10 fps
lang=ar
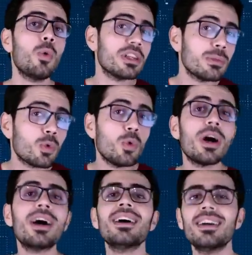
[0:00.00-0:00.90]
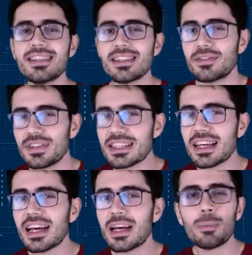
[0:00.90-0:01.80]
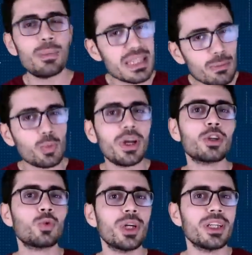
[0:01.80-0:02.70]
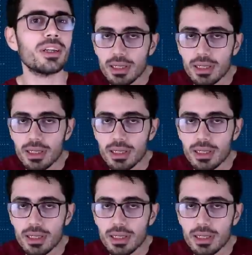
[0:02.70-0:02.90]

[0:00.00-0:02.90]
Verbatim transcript: واعتبروها حصه فيزياء بس ممتعه شويه